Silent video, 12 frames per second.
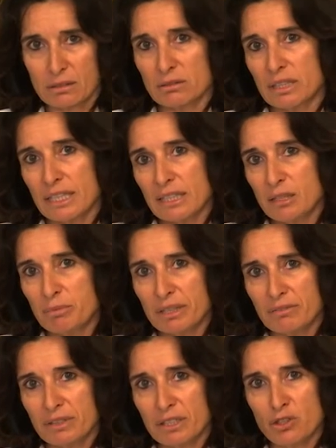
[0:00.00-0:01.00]
Non era lì
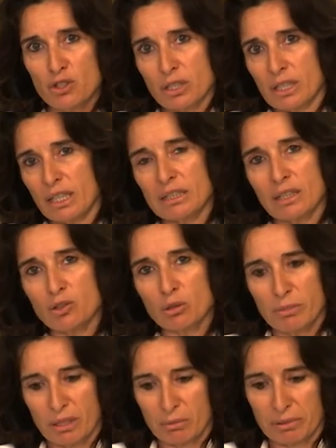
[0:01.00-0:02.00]
per vincere e
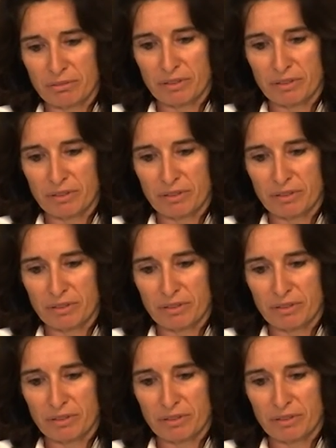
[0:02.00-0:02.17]
tantomeno per